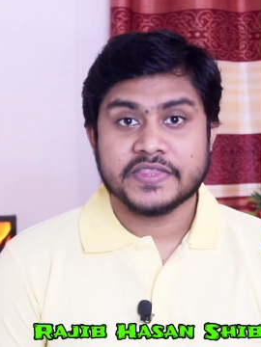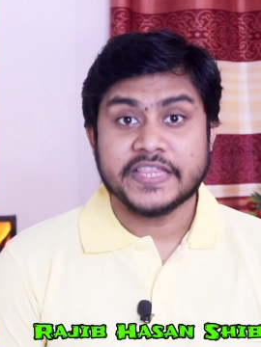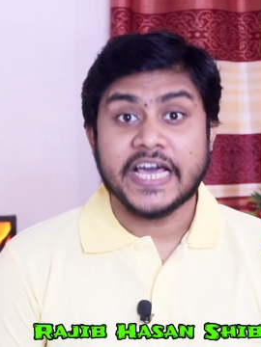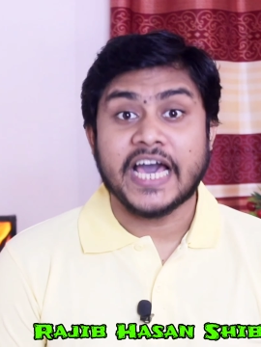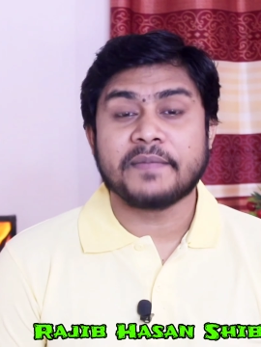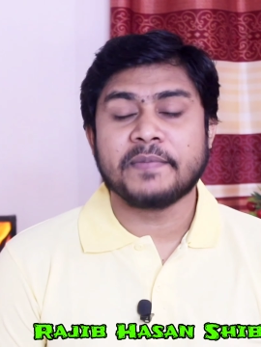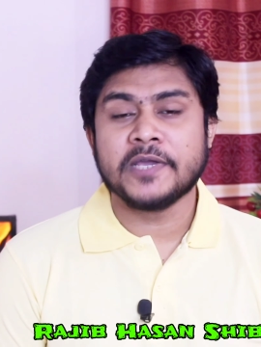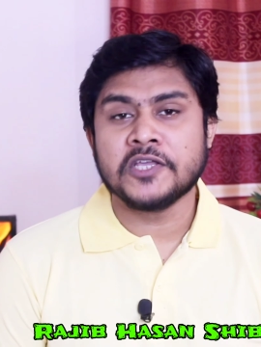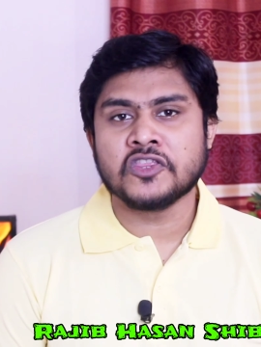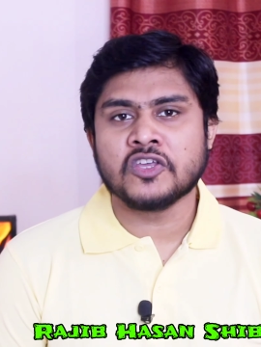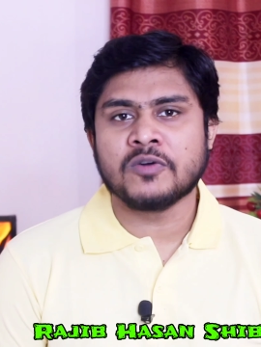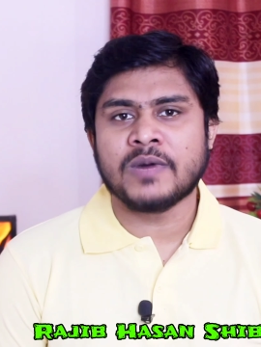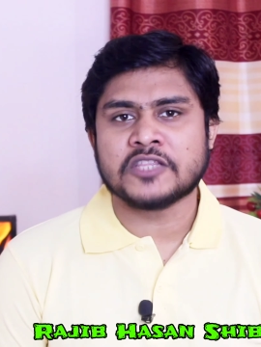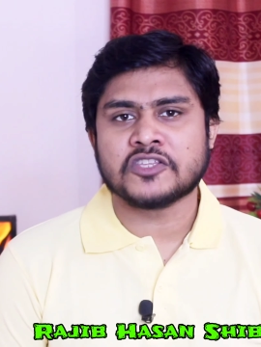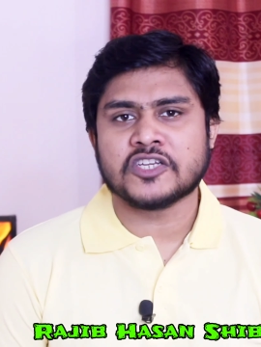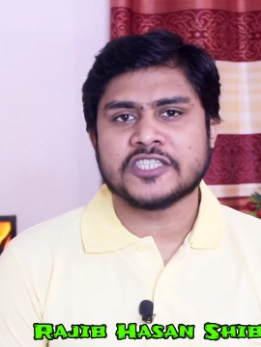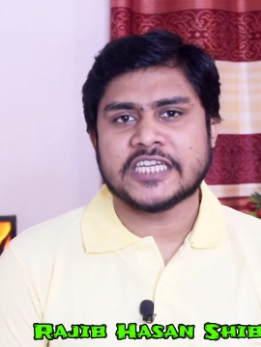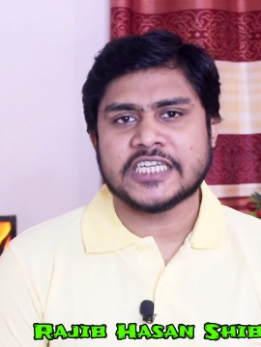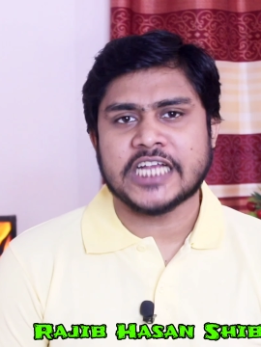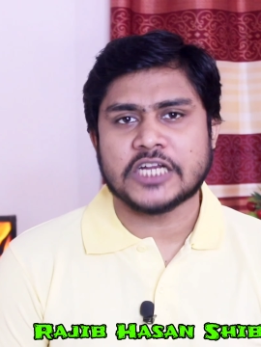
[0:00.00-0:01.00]
তার বিন্দু
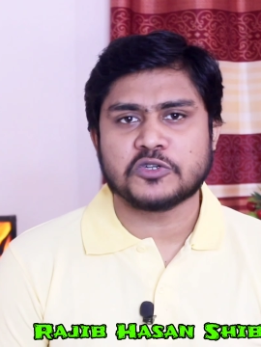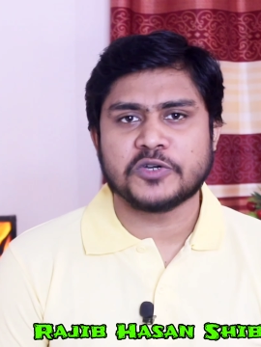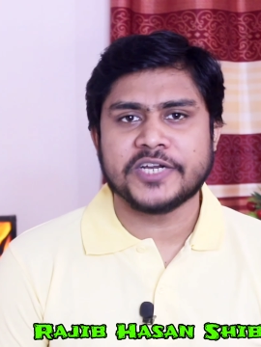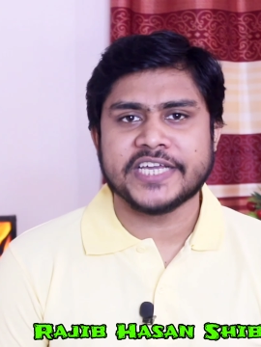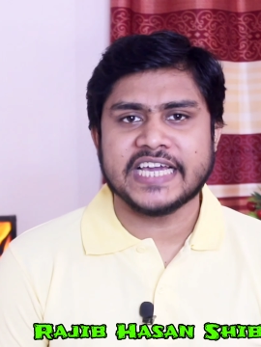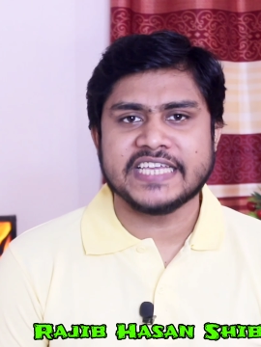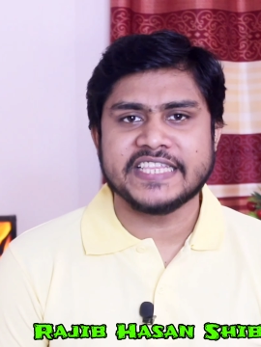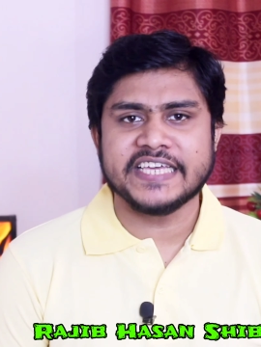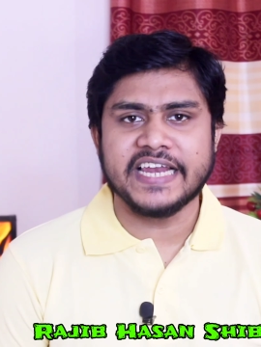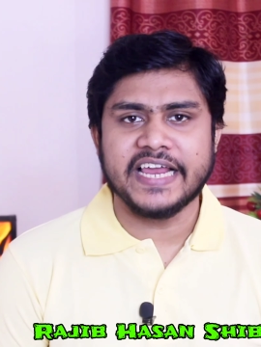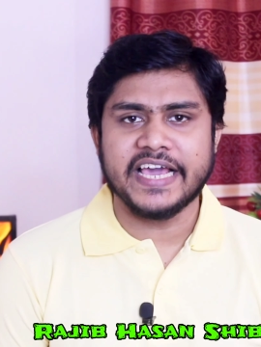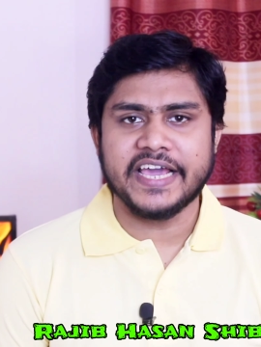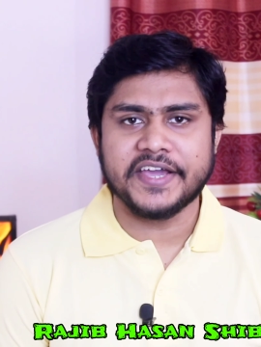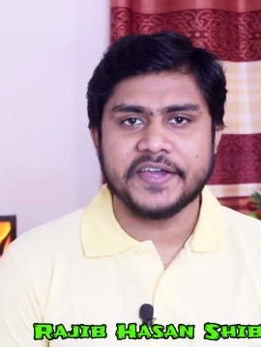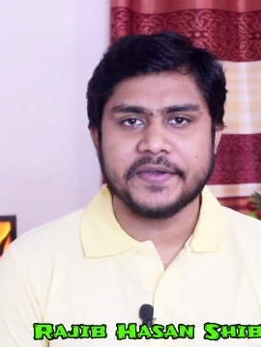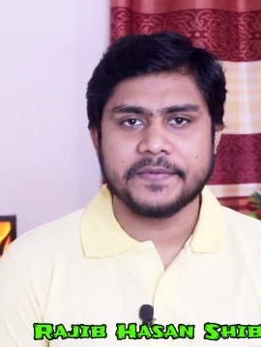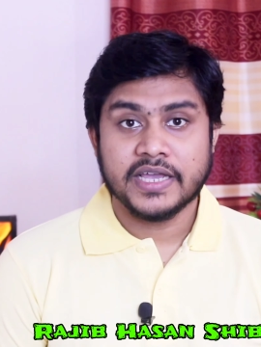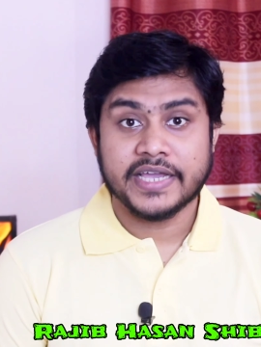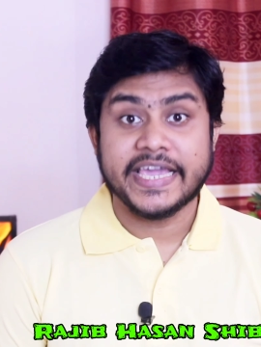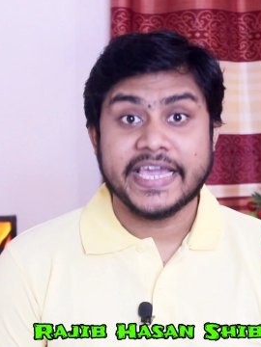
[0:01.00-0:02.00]
মাত্র তার শাশুড়িকে দিলে
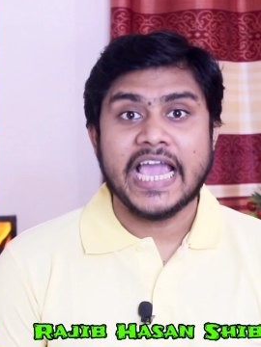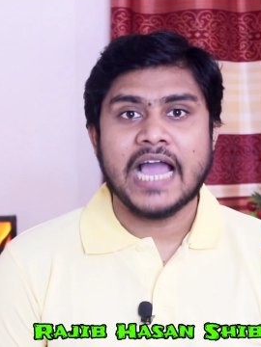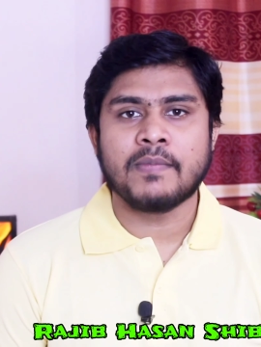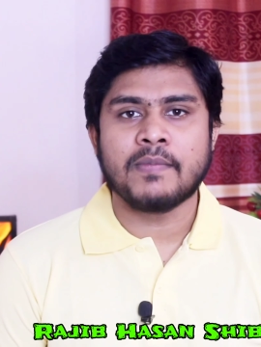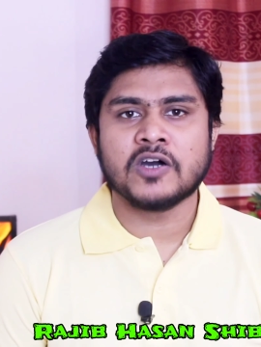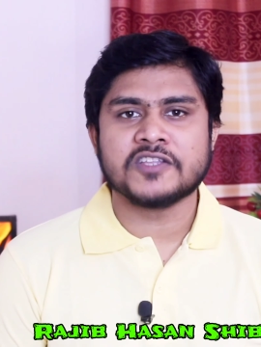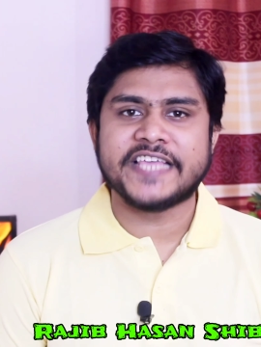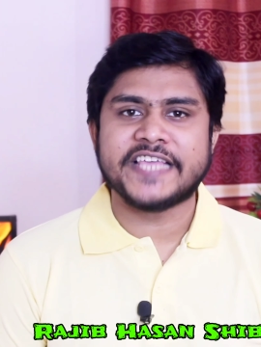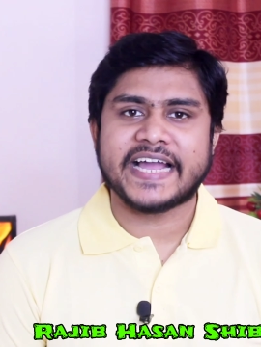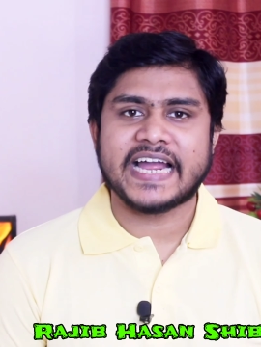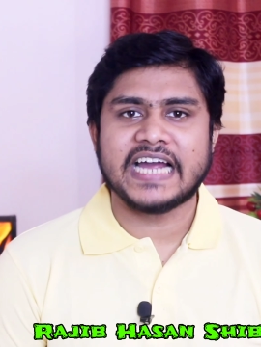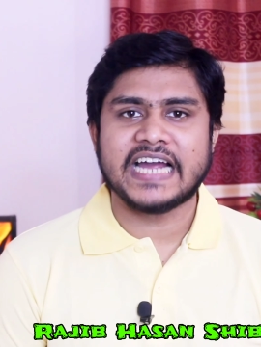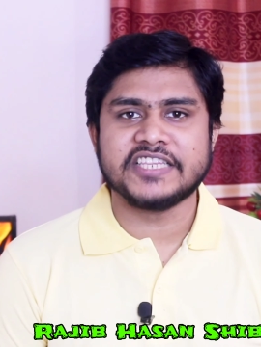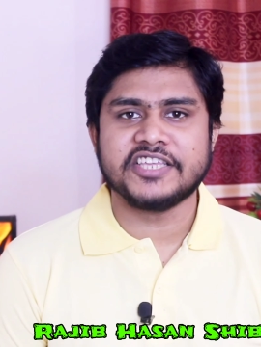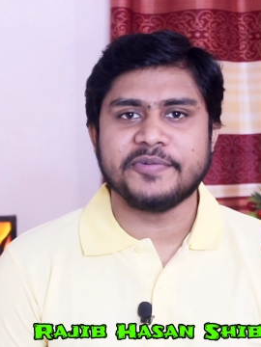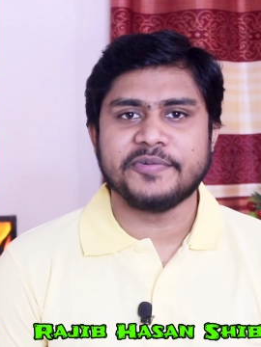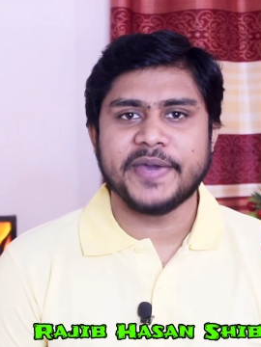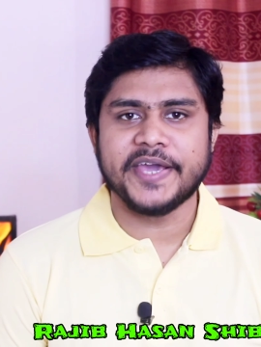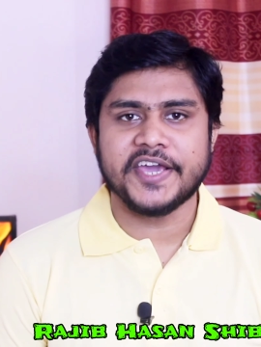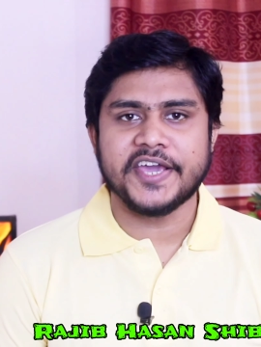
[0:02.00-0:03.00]
কে আমার দেখাই
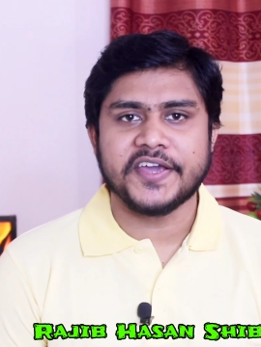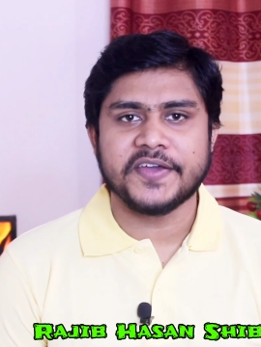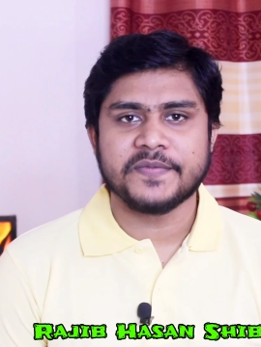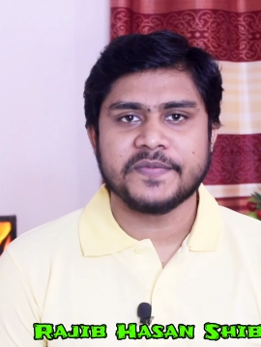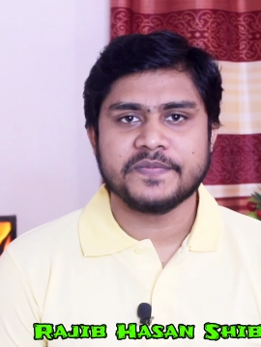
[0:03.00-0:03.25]
দিবে